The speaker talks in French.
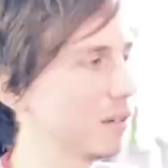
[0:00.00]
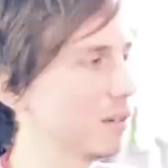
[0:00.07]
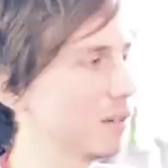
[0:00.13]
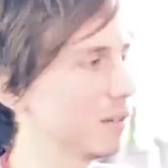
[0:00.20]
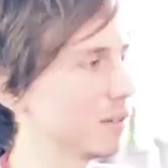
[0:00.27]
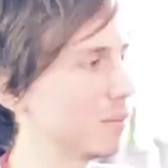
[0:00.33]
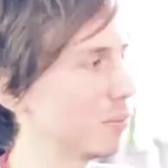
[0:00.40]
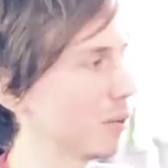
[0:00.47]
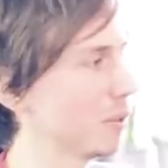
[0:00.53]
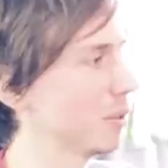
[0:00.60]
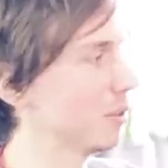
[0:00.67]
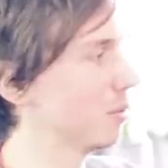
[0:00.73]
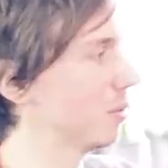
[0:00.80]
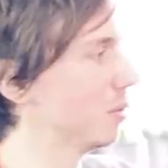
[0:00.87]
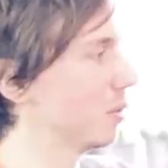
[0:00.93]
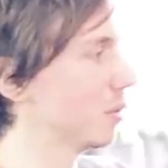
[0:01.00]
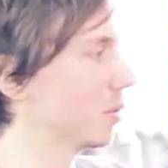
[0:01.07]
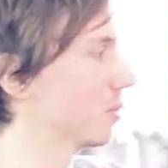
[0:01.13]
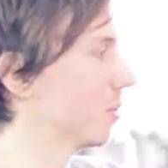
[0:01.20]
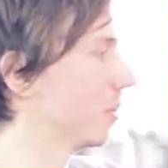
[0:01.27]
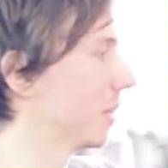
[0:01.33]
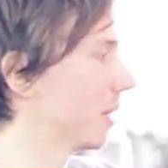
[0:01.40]
c'est un peu ridicule de
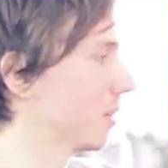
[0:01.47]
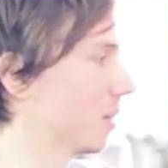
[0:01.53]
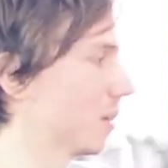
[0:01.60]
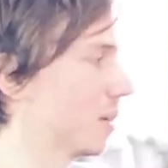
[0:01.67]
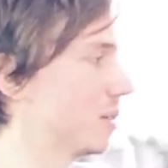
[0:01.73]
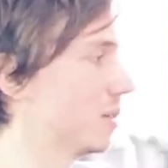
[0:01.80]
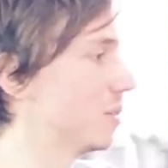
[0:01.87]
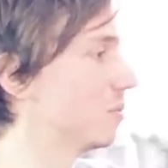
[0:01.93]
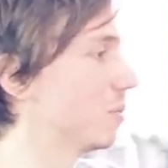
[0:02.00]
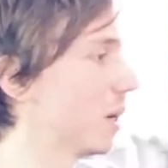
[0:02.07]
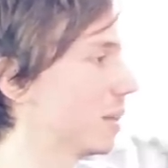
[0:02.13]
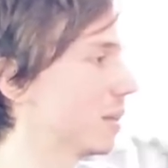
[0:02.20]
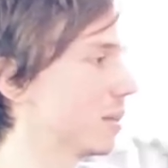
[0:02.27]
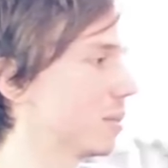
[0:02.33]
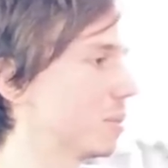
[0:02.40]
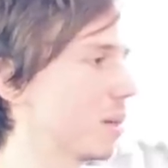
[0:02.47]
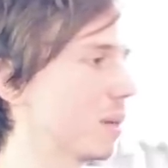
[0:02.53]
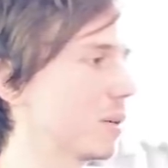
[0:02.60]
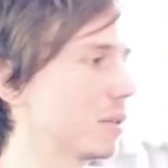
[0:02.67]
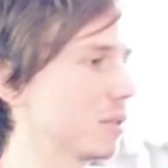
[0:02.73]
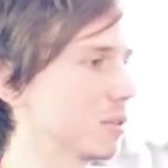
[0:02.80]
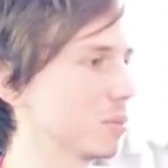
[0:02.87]
consommer 90 watts en
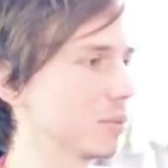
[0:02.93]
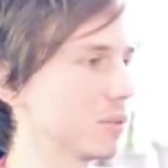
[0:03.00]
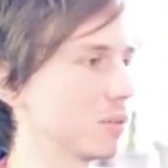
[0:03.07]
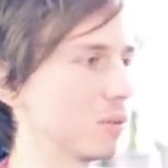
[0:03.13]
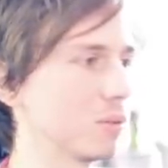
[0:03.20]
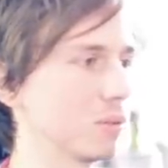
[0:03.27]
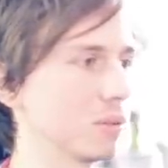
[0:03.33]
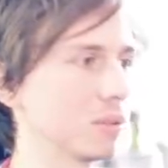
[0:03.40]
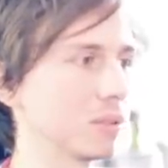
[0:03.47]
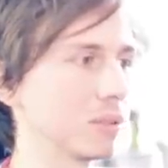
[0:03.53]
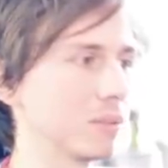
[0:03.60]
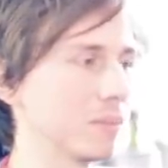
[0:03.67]
permanence, parce qu'en gros,